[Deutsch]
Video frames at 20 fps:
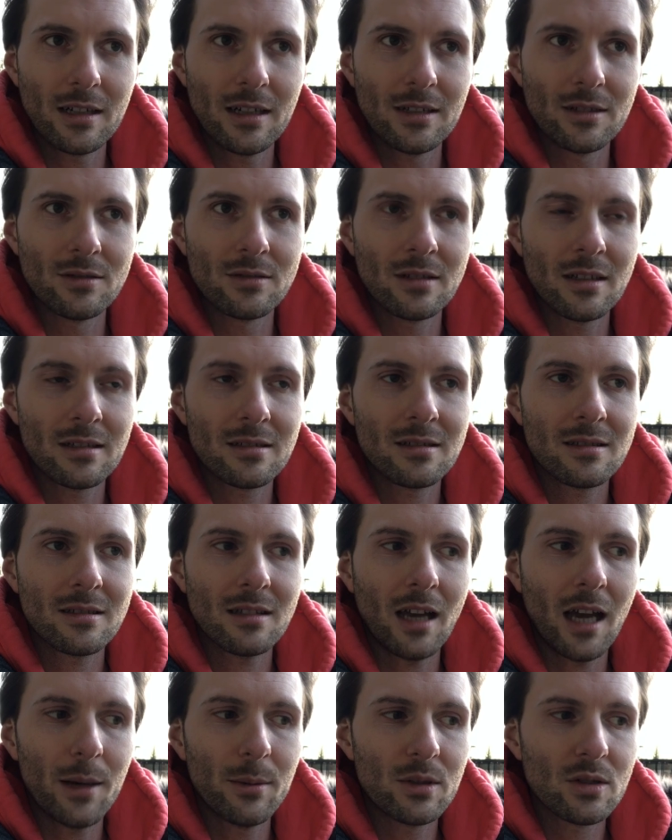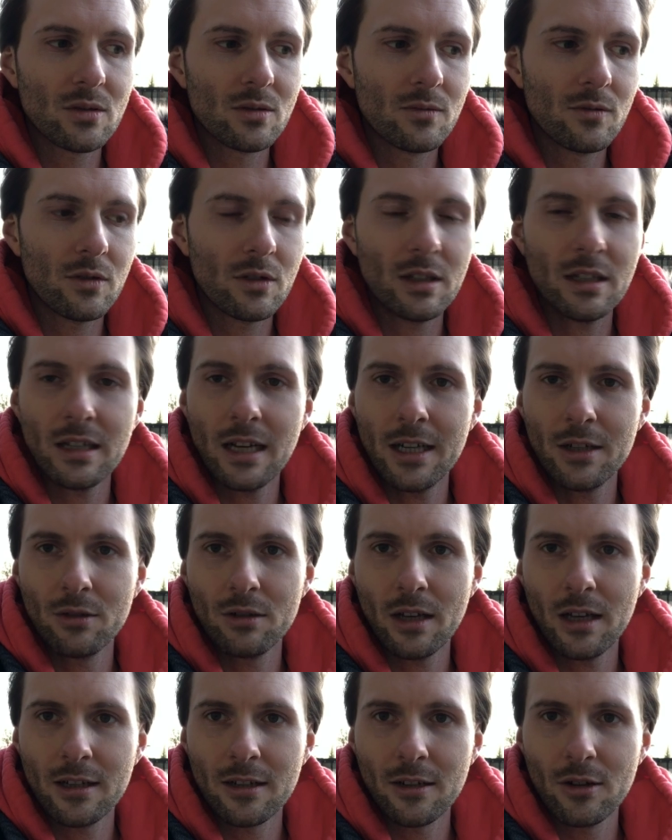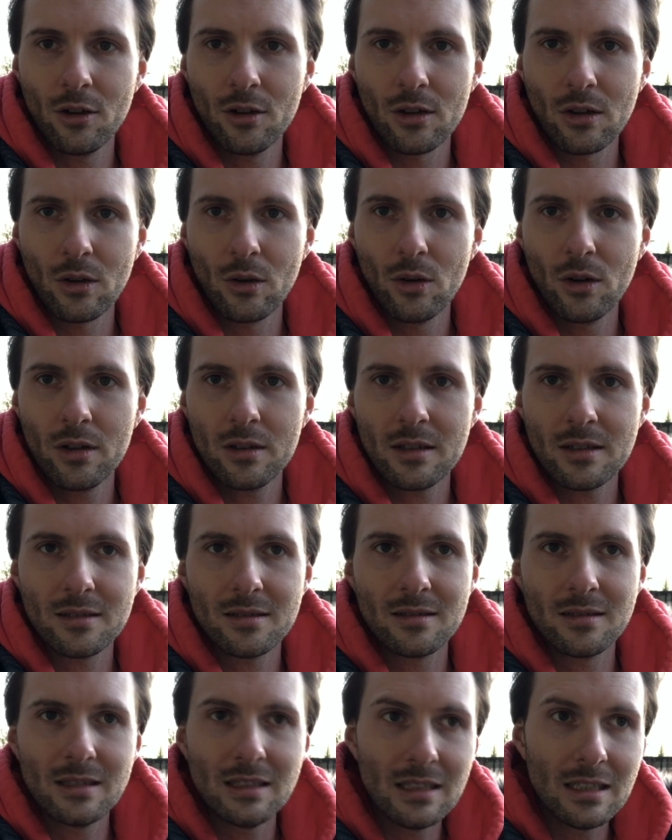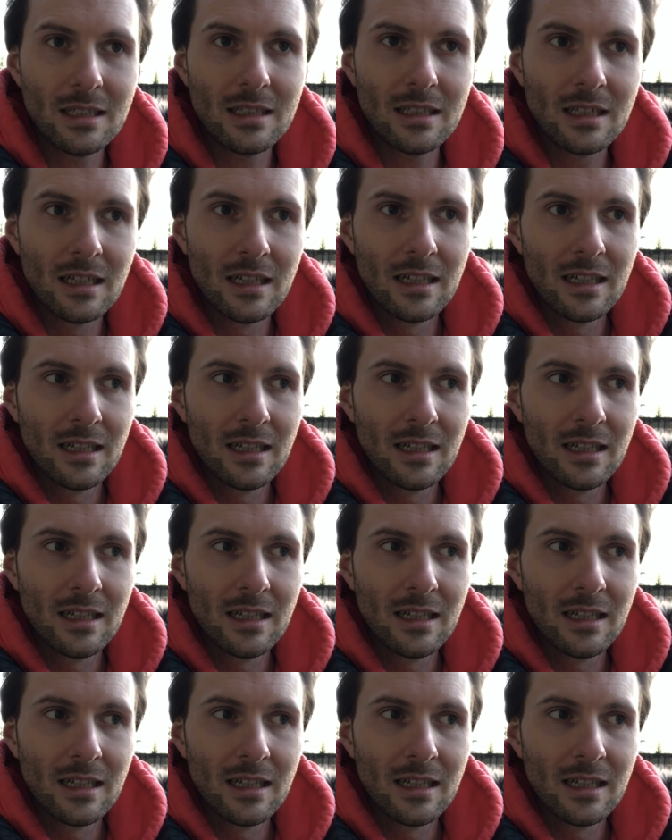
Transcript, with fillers: Also das habe ich schon von den ein oder anderen Leuten gehört, dass die